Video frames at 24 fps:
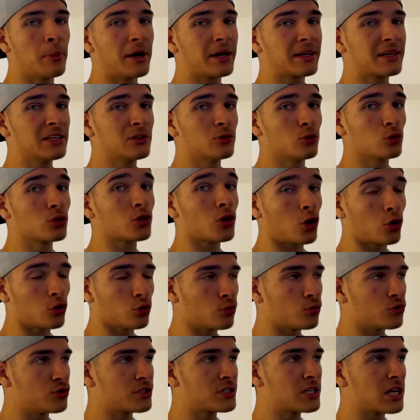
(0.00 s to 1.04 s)
un kit de
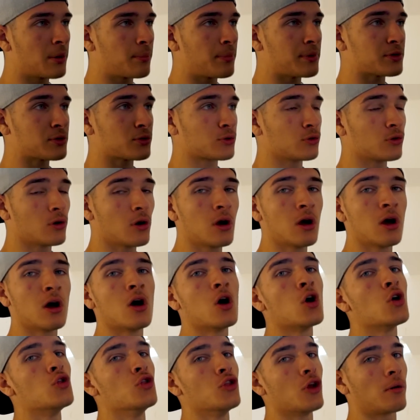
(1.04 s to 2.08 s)
32 Go parce que
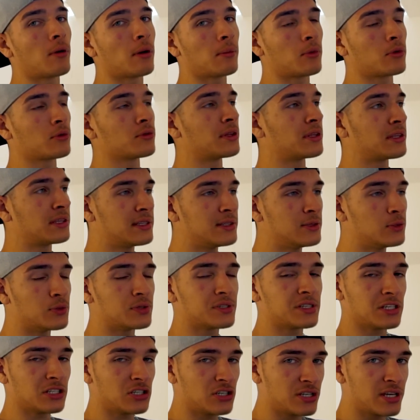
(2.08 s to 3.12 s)
Normalement, des kits de
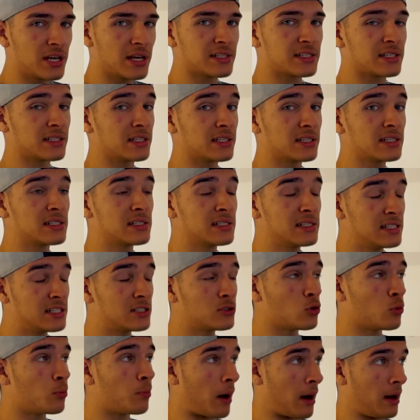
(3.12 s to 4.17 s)
16 Go, ça
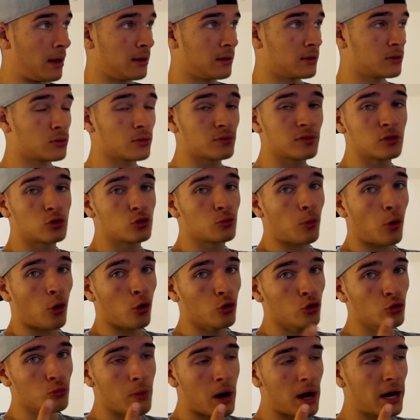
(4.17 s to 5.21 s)
n'existe pas. Sauf si tu prends
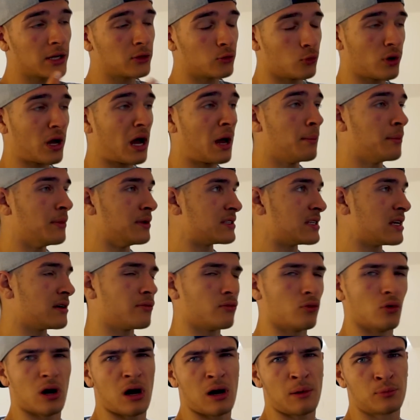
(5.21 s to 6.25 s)
une barrette de RAM, mais ça,
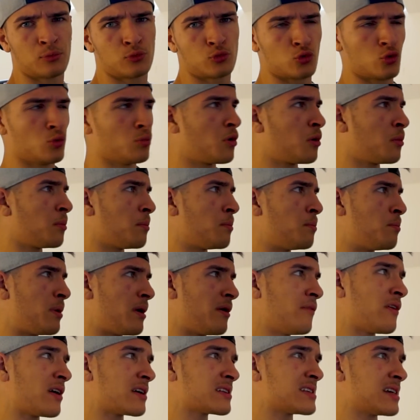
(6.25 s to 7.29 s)
faut absolument pas
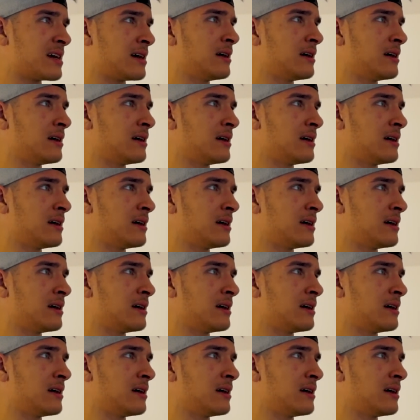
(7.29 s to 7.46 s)
faire ça.